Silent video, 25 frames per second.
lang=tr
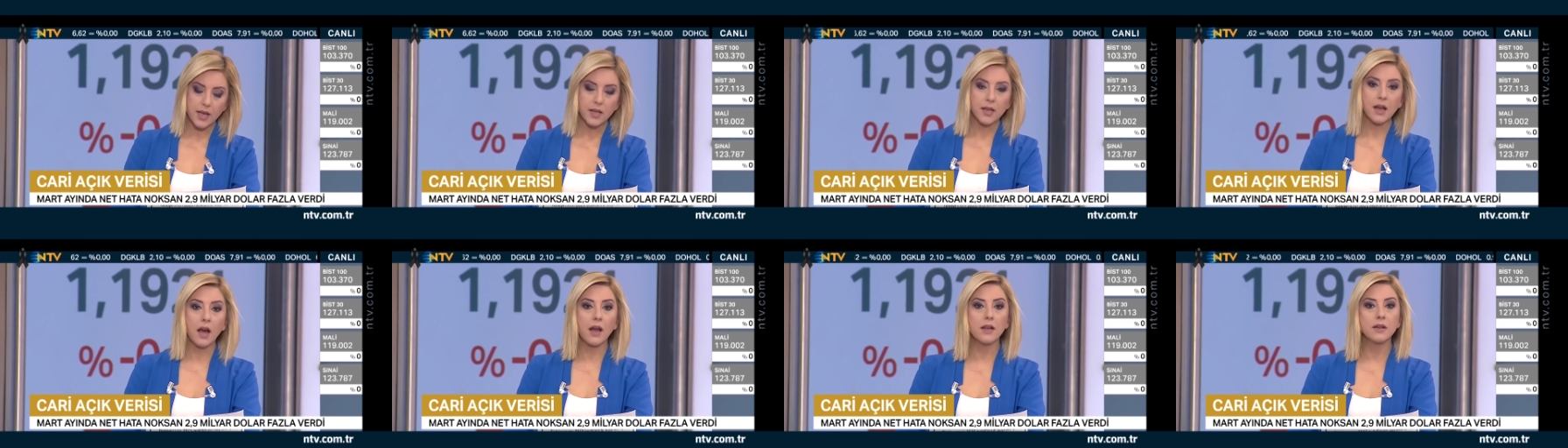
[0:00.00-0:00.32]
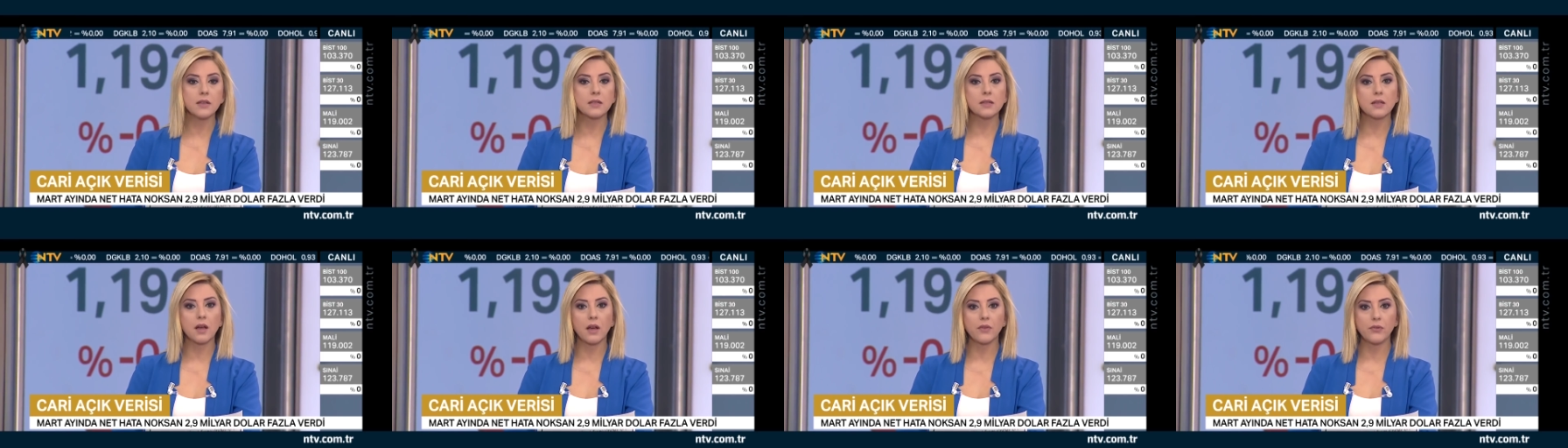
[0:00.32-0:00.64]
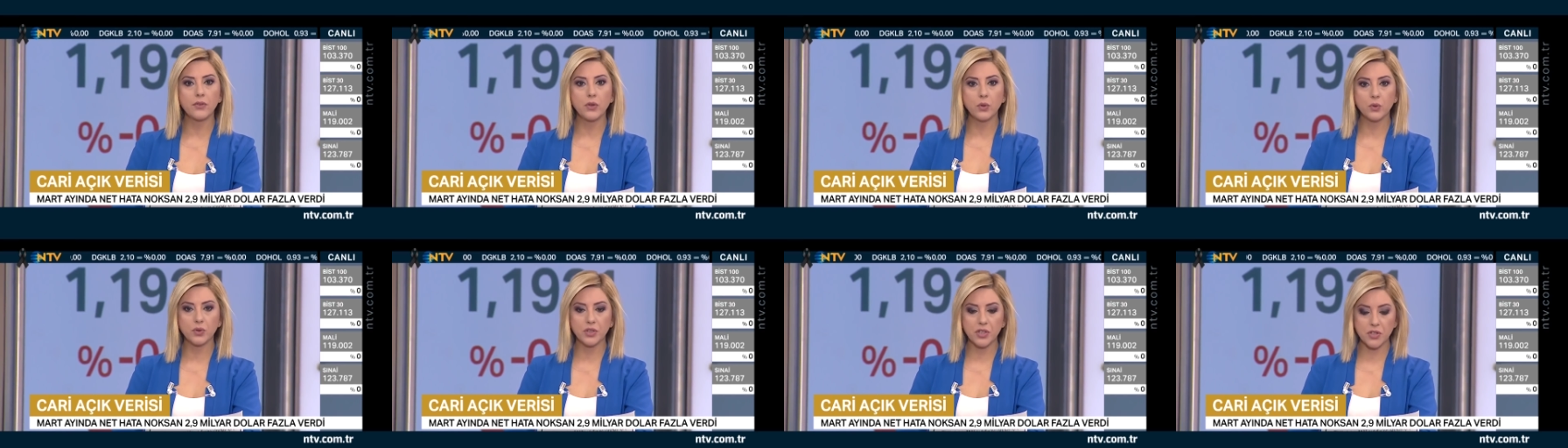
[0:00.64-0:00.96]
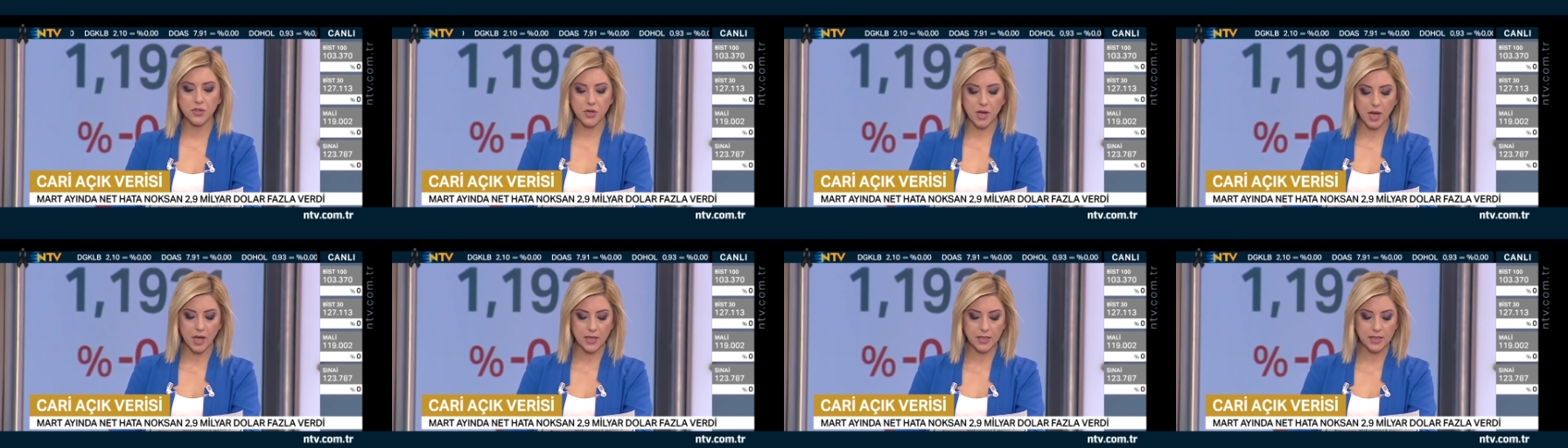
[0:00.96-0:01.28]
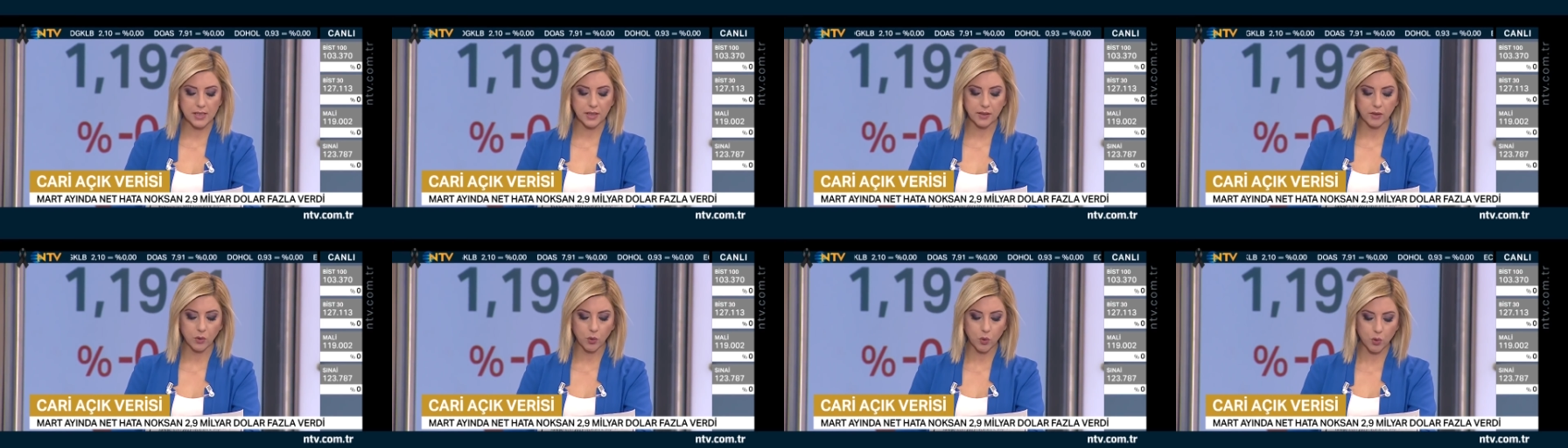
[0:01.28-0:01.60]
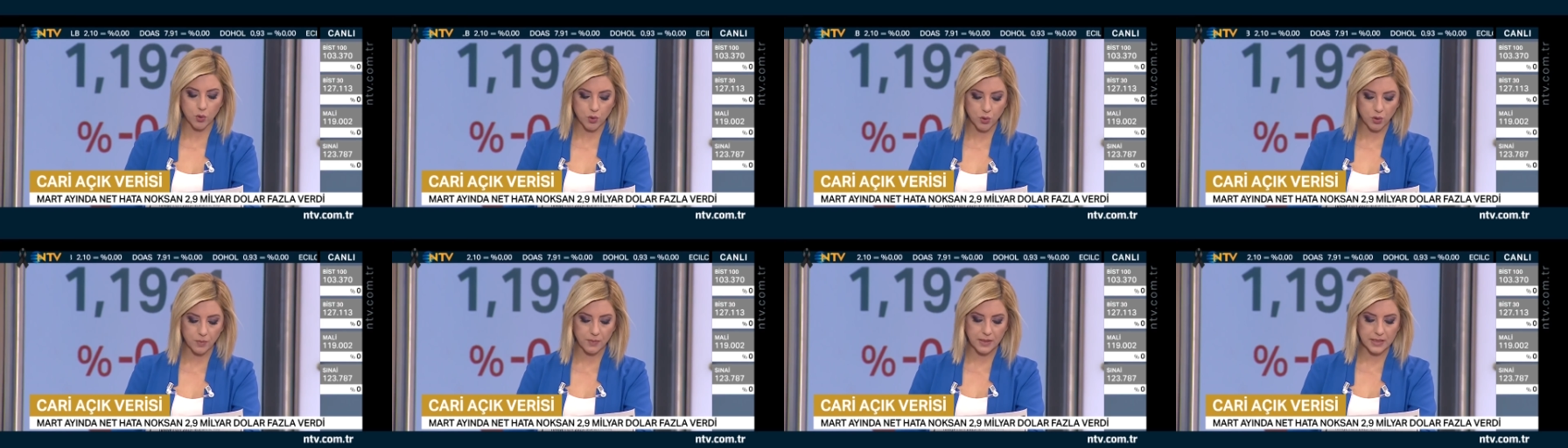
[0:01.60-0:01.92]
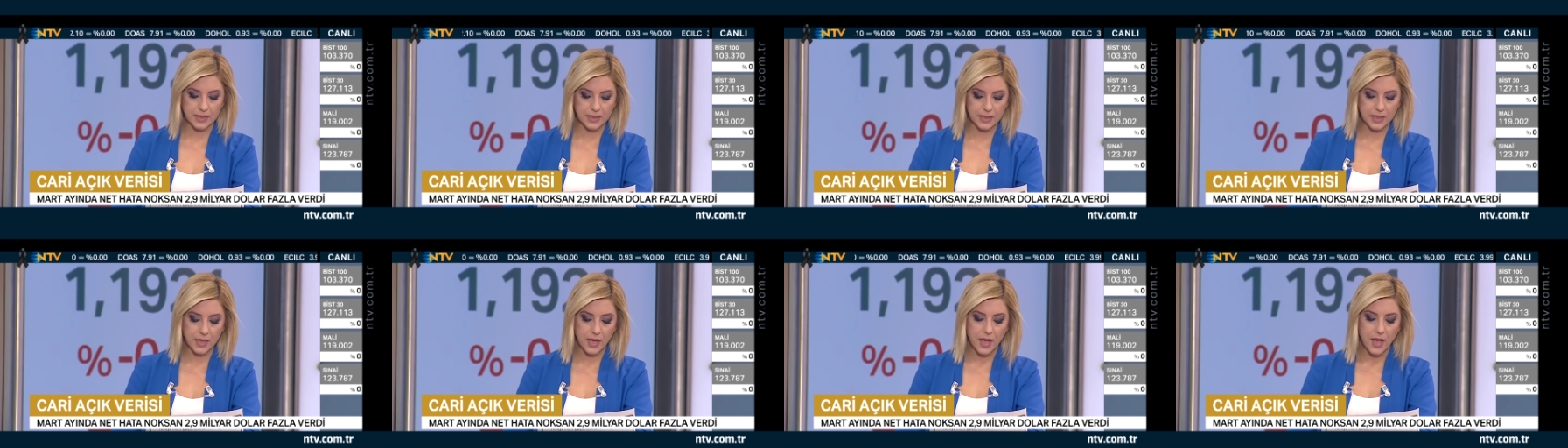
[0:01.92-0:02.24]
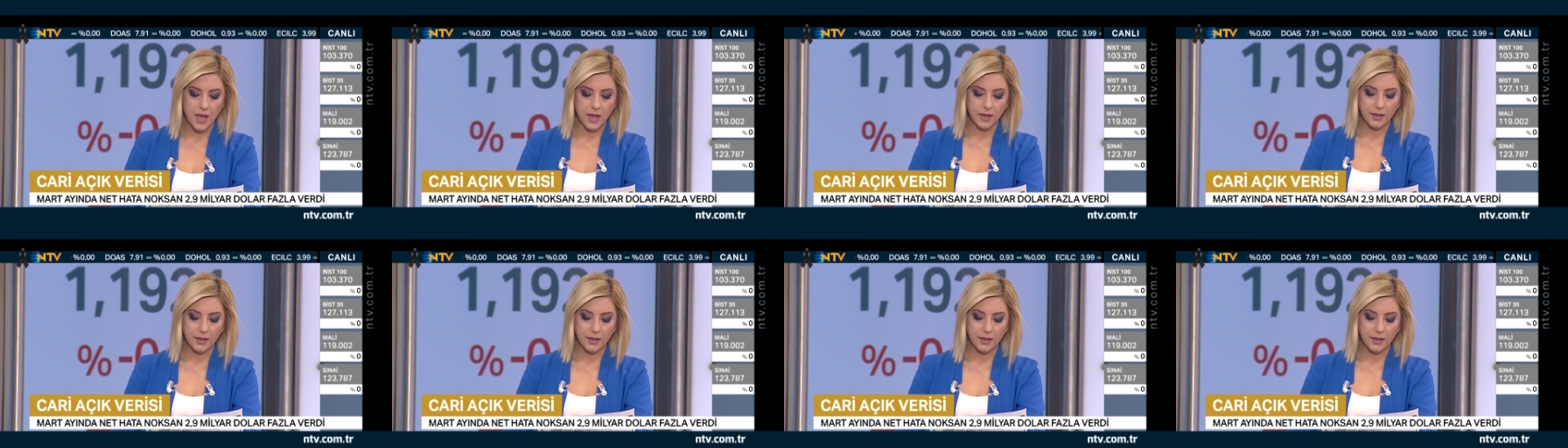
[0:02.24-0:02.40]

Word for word: gayri safi yurt içi hasılanın küçülmesi,